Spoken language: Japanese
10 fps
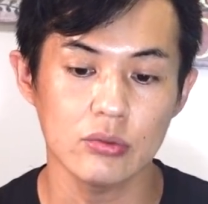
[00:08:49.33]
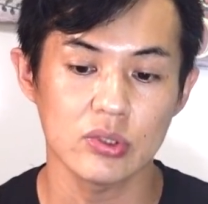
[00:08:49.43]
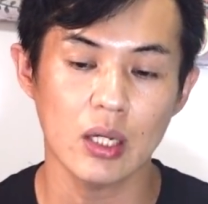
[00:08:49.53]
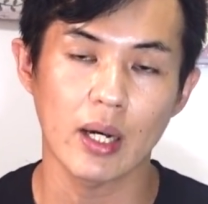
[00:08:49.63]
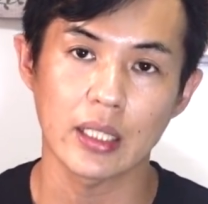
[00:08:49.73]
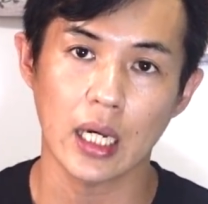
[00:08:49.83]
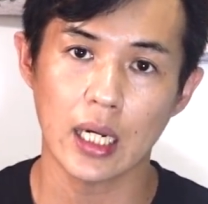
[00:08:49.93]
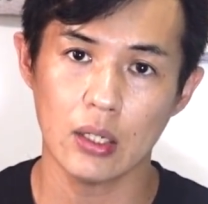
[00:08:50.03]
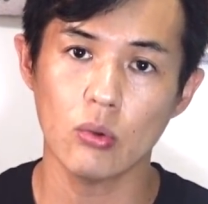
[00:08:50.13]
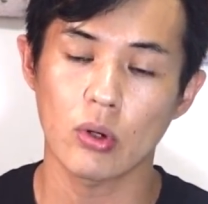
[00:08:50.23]
るんではな
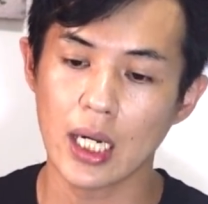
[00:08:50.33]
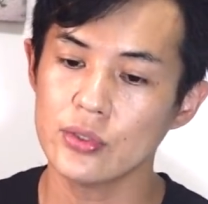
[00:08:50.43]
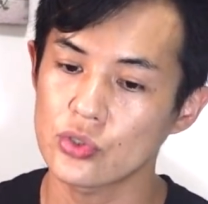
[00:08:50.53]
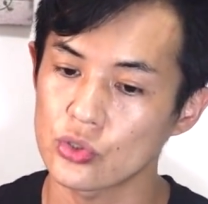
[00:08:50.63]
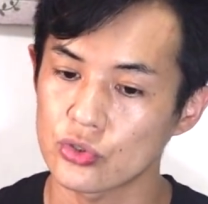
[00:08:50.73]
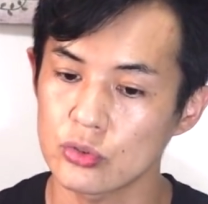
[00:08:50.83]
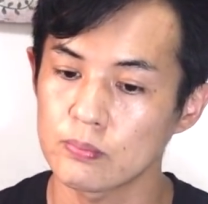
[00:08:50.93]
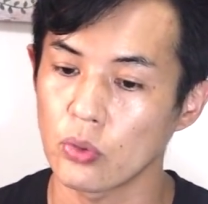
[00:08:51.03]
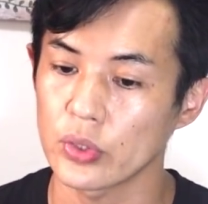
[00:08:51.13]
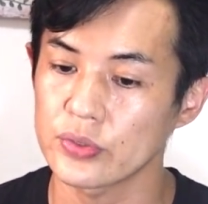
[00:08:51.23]
かろうかっちゅう寸
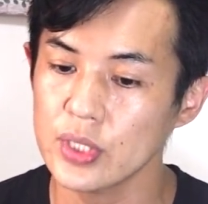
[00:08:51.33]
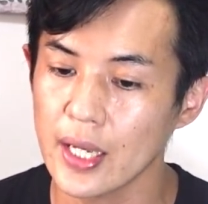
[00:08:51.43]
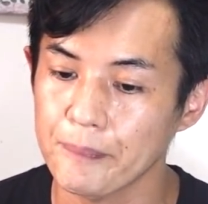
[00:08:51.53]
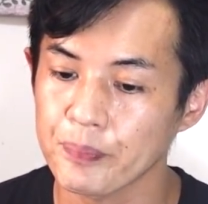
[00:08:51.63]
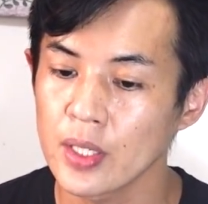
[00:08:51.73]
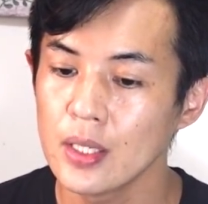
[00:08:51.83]
法ですね。